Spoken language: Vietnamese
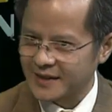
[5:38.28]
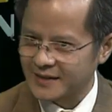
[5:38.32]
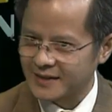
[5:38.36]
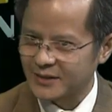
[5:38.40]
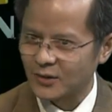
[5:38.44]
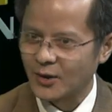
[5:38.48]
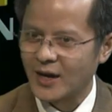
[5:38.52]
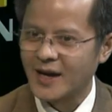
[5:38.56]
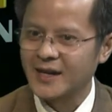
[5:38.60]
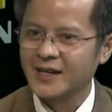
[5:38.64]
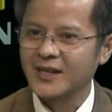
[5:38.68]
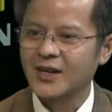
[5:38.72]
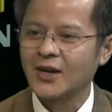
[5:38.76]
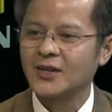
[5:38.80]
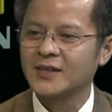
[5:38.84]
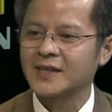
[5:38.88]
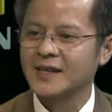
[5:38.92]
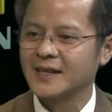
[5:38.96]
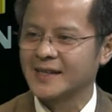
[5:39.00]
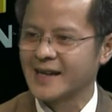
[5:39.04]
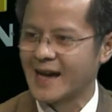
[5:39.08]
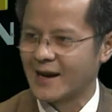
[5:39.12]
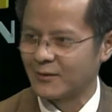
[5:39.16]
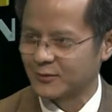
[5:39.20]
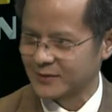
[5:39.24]
toàn có thể
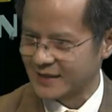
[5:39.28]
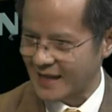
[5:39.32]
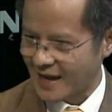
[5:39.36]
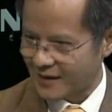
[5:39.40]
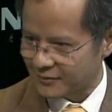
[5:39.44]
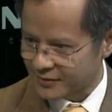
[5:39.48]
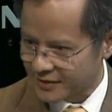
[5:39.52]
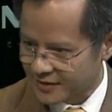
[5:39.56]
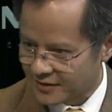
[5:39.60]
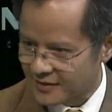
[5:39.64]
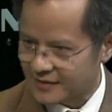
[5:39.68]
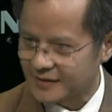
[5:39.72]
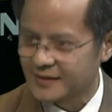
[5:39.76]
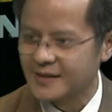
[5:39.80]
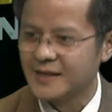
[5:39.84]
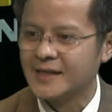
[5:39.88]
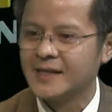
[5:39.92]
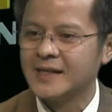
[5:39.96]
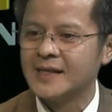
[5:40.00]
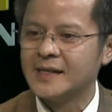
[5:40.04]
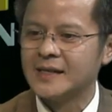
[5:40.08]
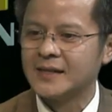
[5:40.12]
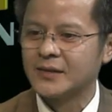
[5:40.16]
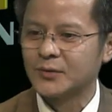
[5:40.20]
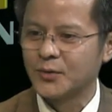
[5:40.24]
đào tạo được
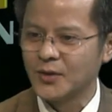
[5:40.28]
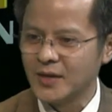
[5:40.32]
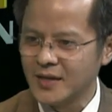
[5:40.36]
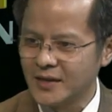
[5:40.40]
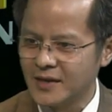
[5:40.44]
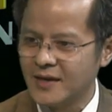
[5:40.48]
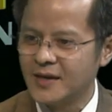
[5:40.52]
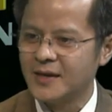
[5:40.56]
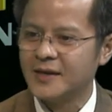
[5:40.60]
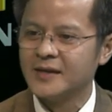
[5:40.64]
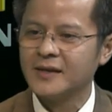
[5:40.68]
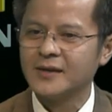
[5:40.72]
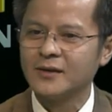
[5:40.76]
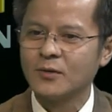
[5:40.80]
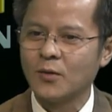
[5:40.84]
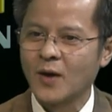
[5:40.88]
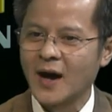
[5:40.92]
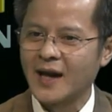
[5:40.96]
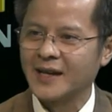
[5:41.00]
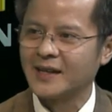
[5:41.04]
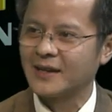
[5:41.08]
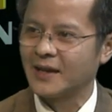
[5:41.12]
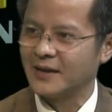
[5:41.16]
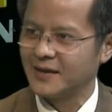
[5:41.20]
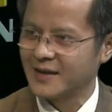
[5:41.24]
tuy nhiên ngoài
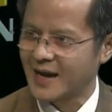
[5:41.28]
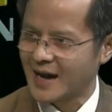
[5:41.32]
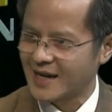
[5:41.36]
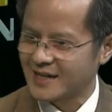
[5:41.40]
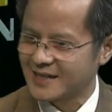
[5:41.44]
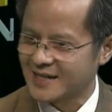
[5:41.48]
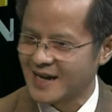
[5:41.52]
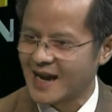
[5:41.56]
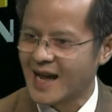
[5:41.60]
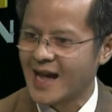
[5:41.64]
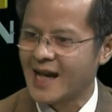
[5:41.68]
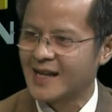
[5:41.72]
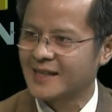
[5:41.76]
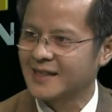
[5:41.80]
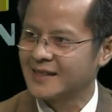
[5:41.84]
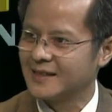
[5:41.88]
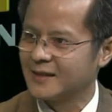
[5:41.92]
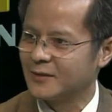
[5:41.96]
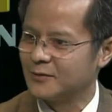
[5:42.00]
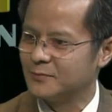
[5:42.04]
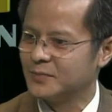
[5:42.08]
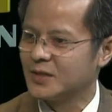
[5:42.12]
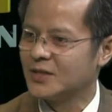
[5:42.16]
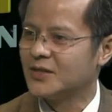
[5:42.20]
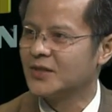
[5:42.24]
kỹ năng ra thì
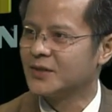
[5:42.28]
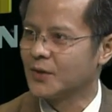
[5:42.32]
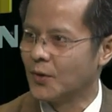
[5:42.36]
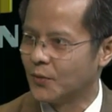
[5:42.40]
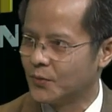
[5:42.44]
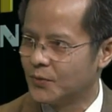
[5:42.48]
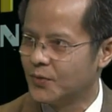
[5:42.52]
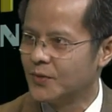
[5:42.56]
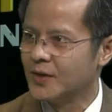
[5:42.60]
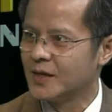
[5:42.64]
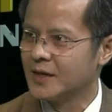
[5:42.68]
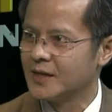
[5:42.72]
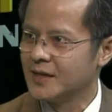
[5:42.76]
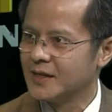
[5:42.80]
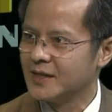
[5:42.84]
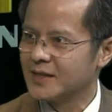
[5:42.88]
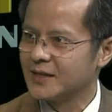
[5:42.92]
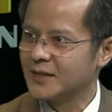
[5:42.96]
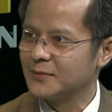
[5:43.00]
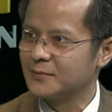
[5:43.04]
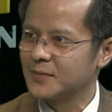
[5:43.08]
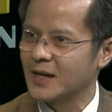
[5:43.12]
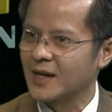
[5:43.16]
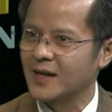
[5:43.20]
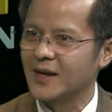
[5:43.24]
cũng chưa đủ
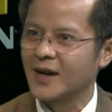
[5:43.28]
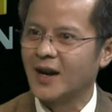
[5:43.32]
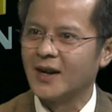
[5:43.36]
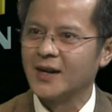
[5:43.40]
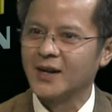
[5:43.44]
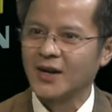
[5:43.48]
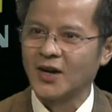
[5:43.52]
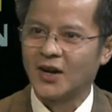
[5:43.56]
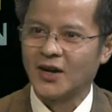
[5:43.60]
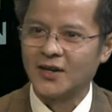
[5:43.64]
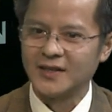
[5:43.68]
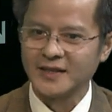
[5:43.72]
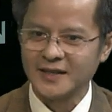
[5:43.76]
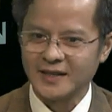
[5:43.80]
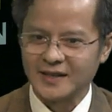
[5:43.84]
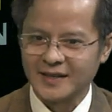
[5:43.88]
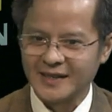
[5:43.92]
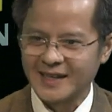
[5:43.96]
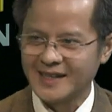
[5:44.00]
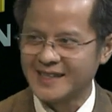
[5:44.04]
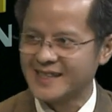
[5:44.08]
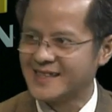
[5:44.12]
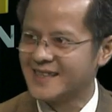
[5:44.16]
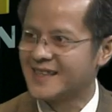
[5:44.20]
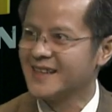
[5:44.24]
chúng ta cần có những cái
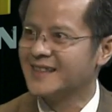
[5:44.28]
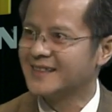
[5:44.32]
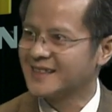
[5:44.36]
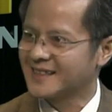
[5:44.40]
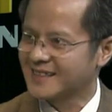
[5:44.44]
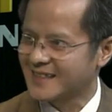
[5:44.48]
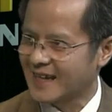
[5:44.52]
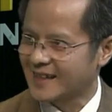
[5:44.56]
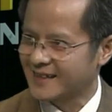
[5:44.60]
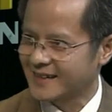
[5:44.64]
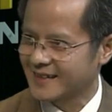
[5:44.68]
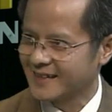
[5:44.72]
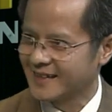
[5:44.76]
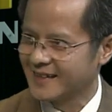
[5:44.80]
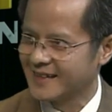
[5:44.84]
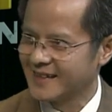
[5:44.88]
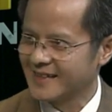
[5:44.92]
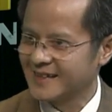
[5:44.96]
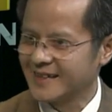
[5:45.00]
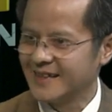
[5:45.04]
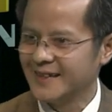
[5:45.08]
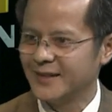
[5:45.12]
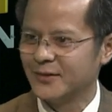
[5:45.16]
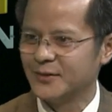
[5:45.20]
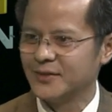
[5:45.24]
chính sách
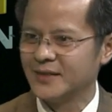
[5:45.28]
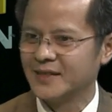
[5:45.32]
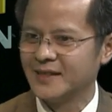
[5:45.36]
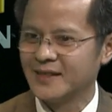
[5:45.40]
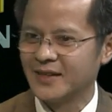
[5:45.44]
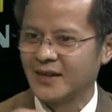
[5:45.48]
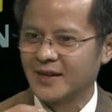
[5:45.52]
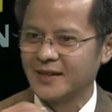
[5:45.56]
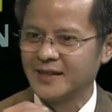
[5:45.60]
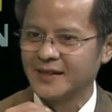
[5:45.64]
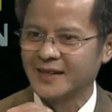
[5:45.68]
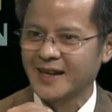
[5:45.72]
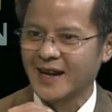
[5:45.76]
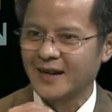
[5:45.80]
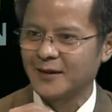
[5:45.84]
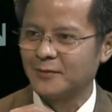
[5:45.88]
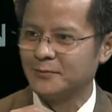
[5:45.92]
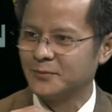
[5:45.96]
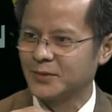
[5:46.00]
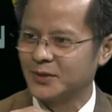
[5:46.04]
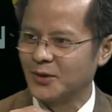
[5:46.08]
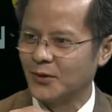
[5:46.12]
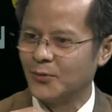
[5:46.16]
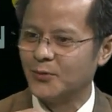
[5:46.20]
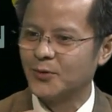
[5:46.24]
thí dụ như nói các ông
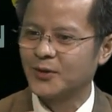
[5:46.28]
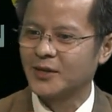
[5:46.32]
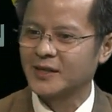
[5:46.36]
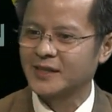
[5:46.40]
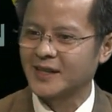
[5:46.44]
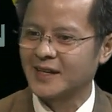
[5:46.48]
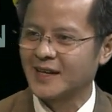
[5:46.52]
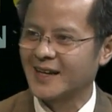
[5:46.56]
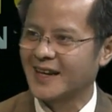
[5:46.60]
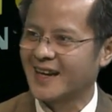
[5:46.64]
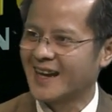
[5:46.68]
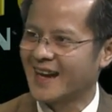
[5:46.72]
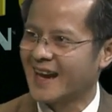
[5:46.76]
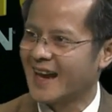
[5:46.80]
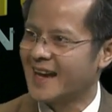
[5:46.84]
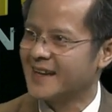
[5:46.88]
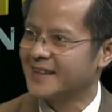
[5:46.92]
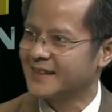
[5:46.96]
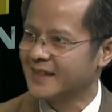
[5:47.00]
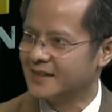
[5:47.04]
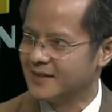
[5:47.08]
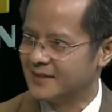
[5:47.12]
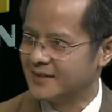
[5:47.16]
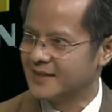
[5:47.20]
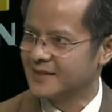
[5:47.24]
chủ có thể khen
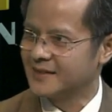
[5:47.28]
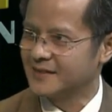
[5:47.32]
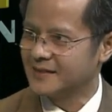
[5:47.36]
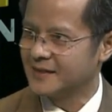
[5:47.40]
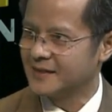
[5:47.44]
thưởng